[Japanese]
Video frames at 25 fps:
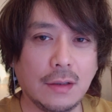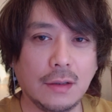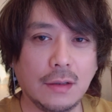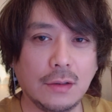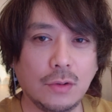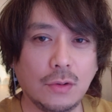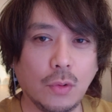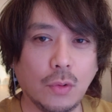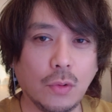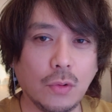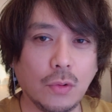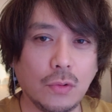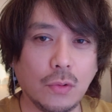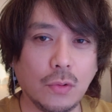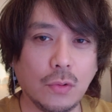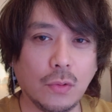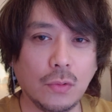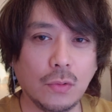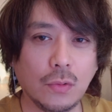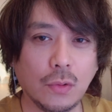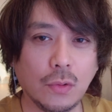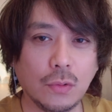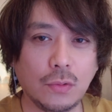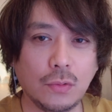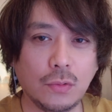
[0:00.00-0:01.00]
東京
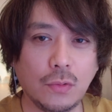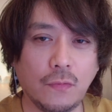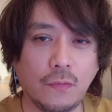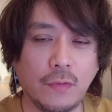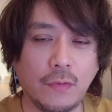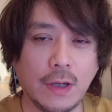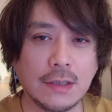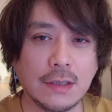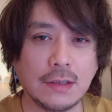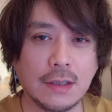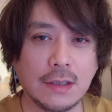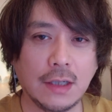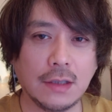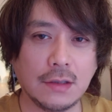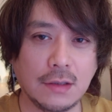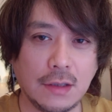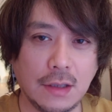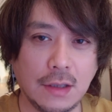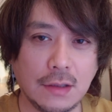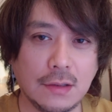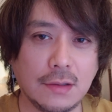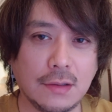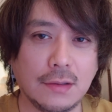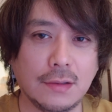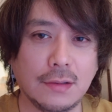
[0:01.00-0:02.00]
ゴッドファーザーズ
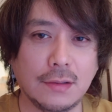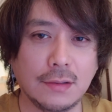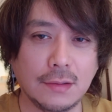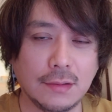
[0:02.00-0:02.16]
です